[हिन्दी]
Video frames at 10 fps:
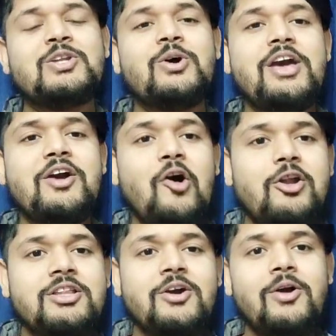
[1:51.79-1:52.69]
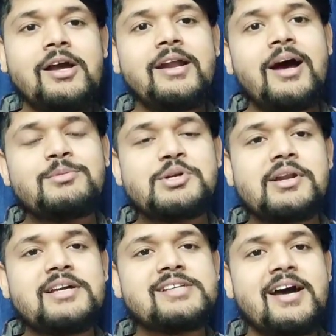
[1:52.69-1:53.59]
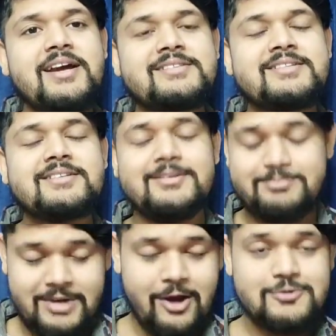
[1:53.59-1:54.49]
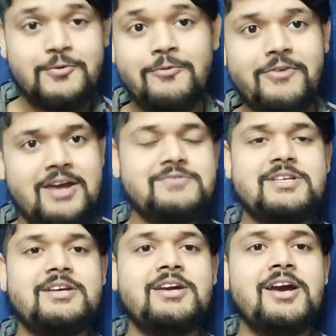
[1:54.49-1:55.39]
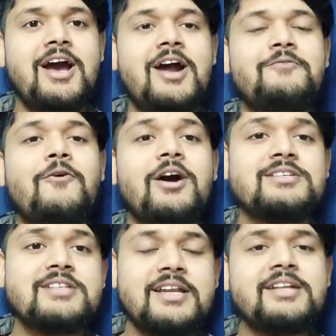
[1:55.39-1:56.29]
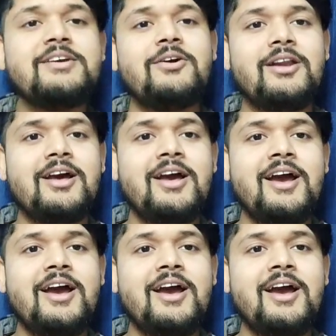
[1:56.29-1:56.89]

तो एक और देओल का नाम जुड़ने जा रहा है हाउसफुल फाइव से एंड वो है सनी देओल